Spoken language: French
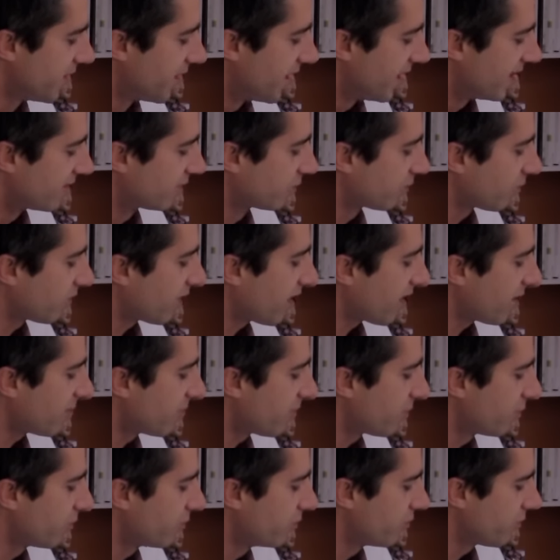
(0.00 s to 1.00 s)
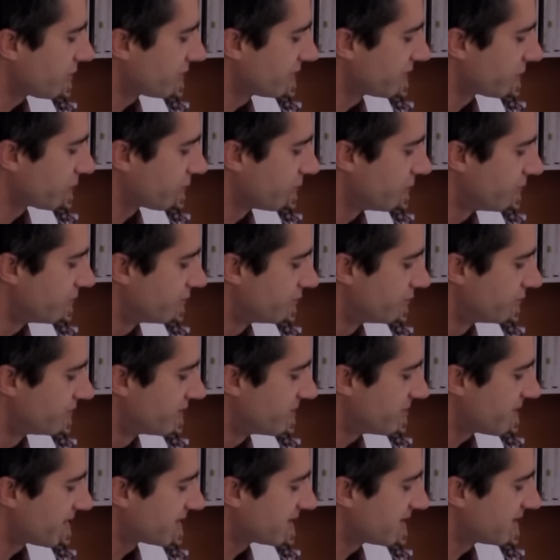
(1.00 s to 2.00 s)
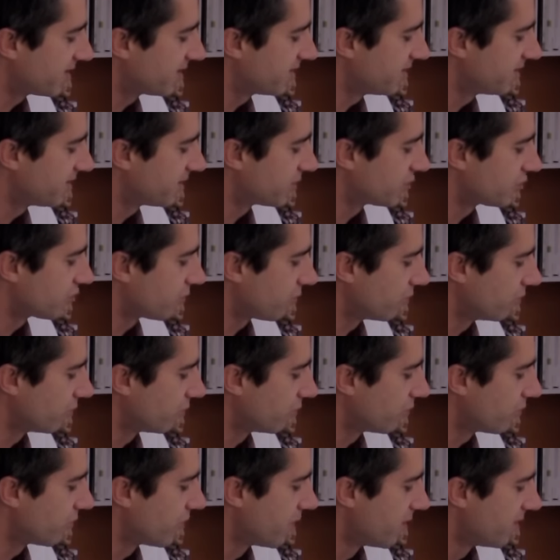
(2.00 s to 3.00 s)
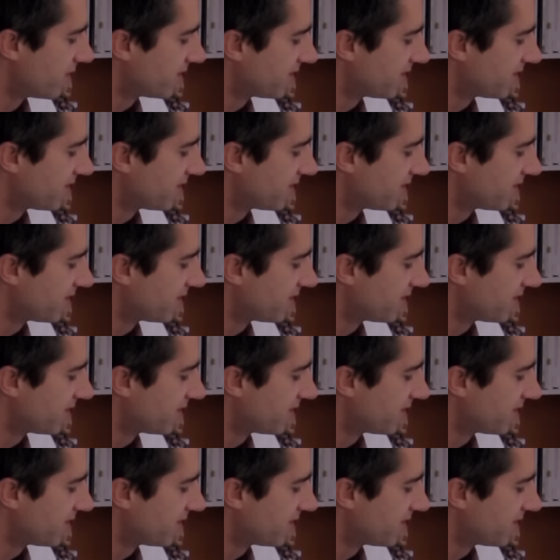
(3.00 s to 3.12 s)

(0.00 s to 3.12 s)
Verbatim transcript: Elles ont rarement l'honneur des revues, des magazines, des journaux,